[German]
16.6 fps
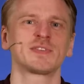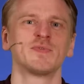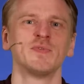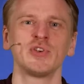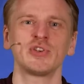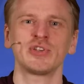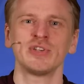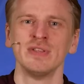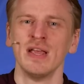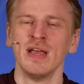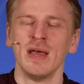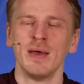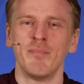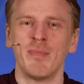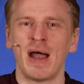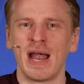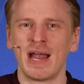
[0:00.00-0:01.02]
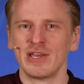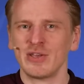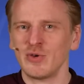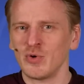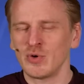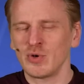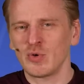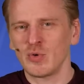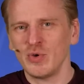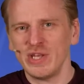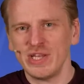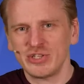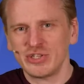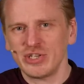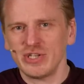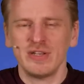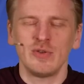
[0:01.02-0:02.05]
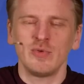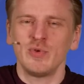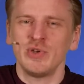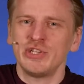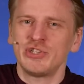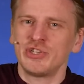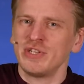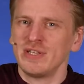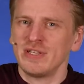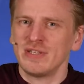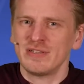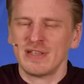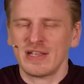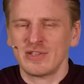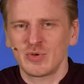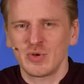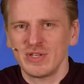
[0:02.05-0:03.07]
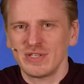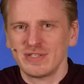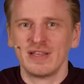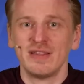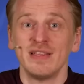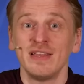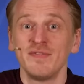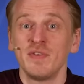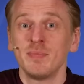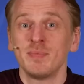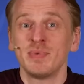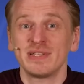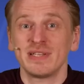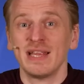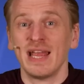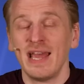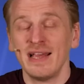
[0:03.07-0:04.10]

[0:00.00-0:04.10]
zwischen Mario und Luigi. Luigi natürlich dann irgendwie ein bisschen